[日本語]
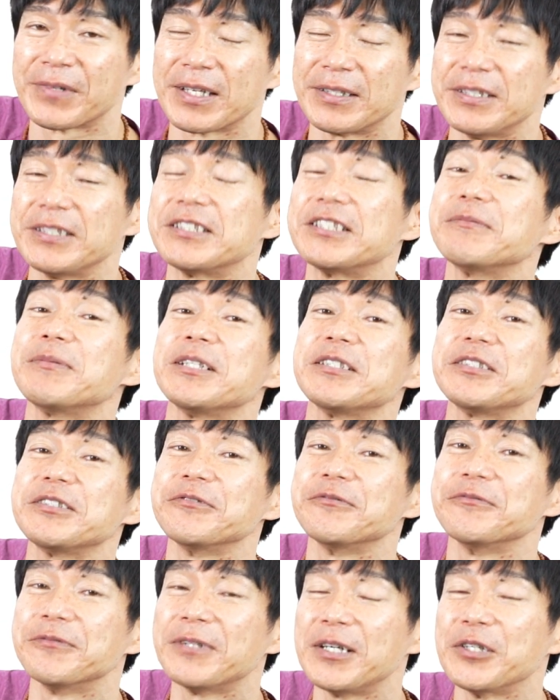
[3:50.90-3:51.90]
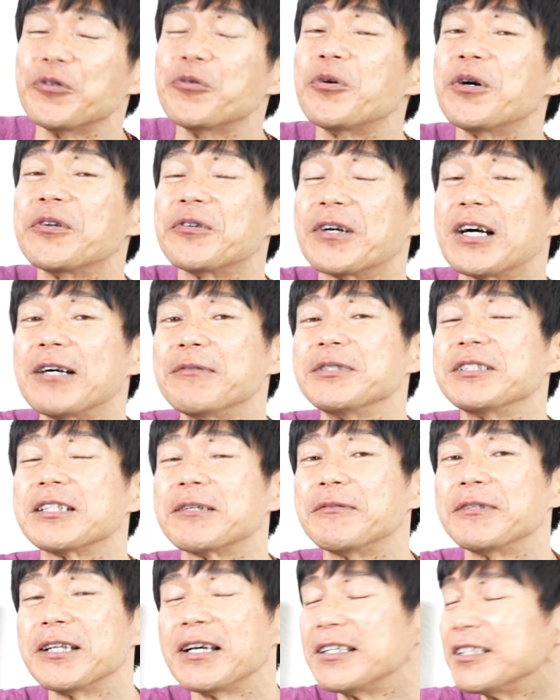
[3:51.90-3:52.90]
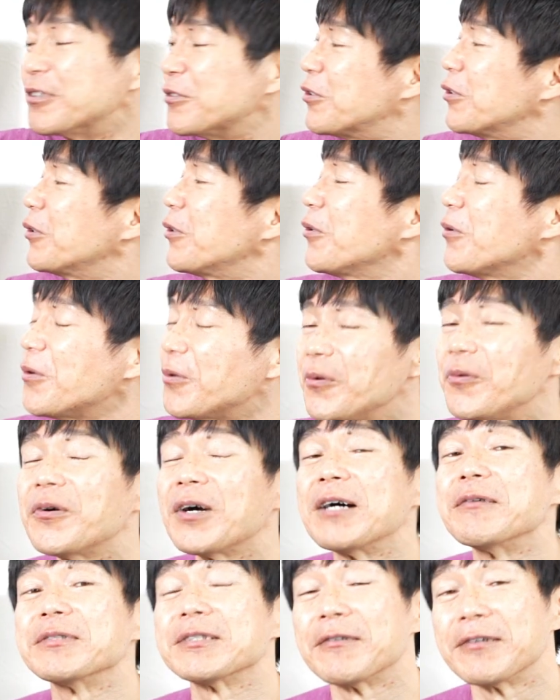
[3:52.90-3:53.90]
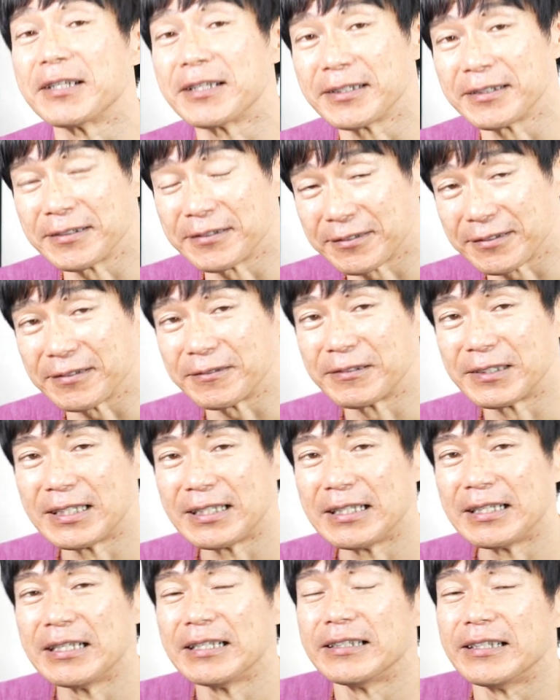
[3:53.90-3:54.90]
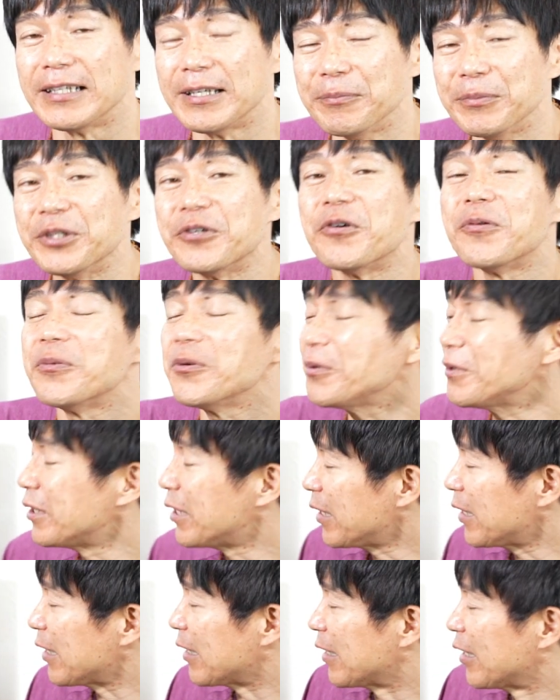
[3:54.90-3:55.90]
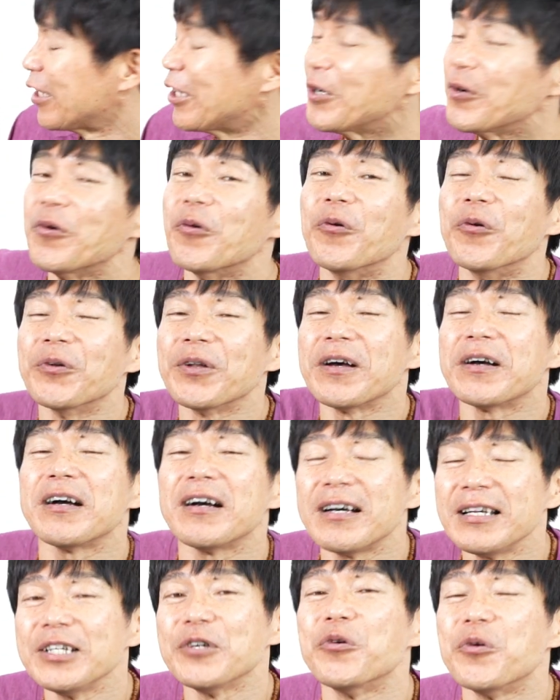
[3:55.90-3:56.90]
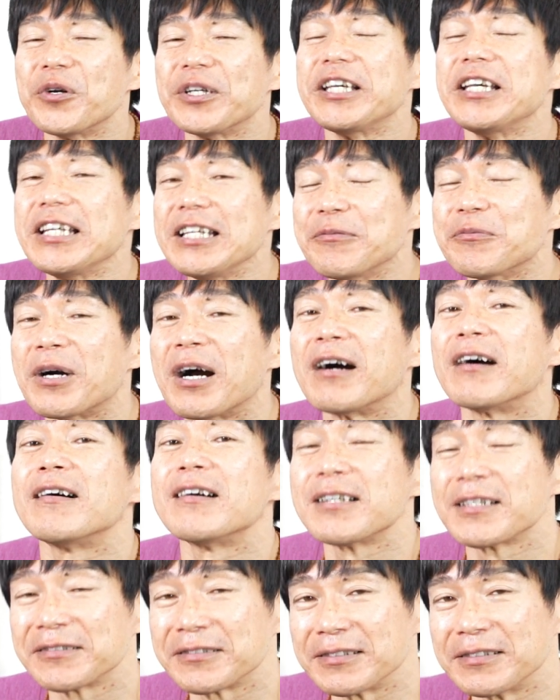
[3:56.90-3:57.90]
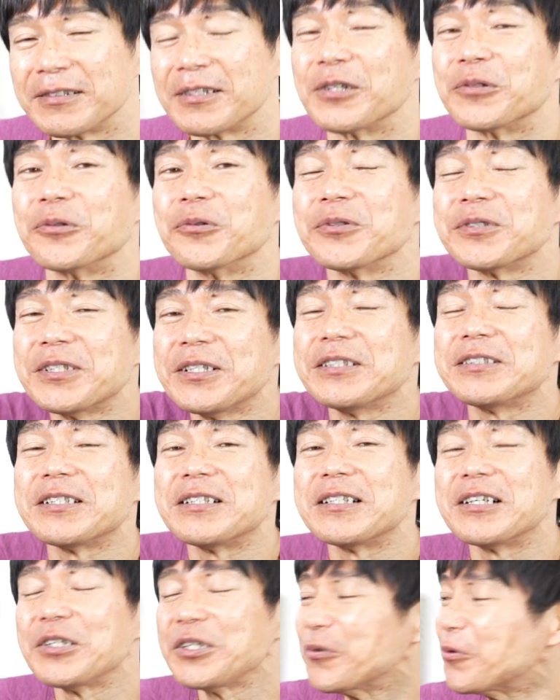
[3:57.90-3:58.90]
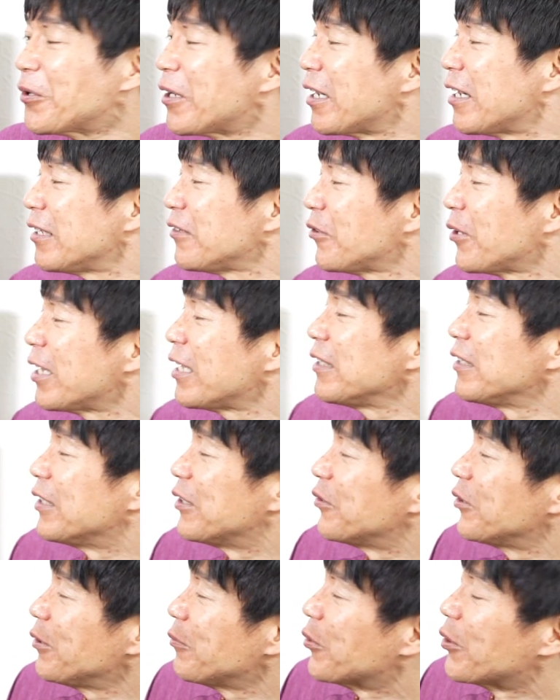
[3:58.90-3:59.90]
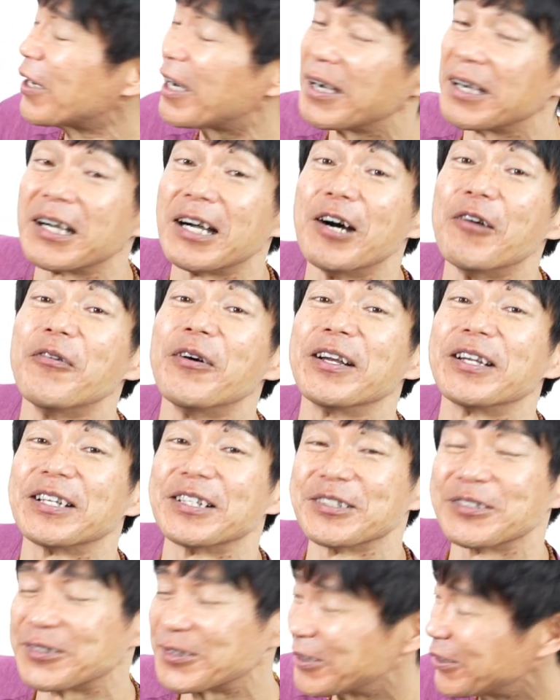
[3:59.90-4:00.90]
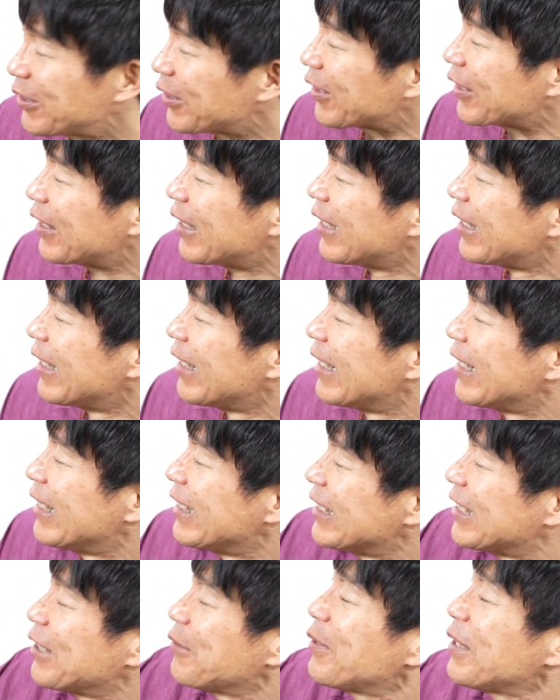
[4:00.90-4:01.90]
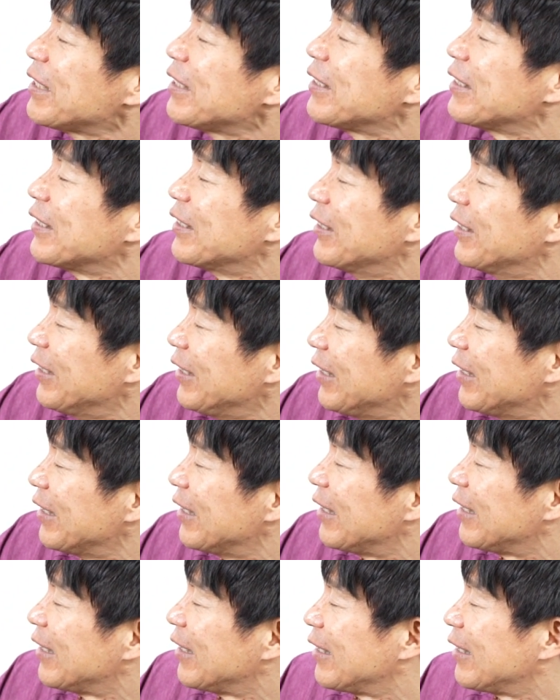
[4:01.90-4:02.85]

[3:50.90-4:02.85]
で、シヴァ神はヨガの神様であり苦行の神様なんです。でね、身ごもってお腹がね、大きいにもかかわらず、だから土星ちゃんがね、お腹の中にいるにもかかわらず、シヴァ神に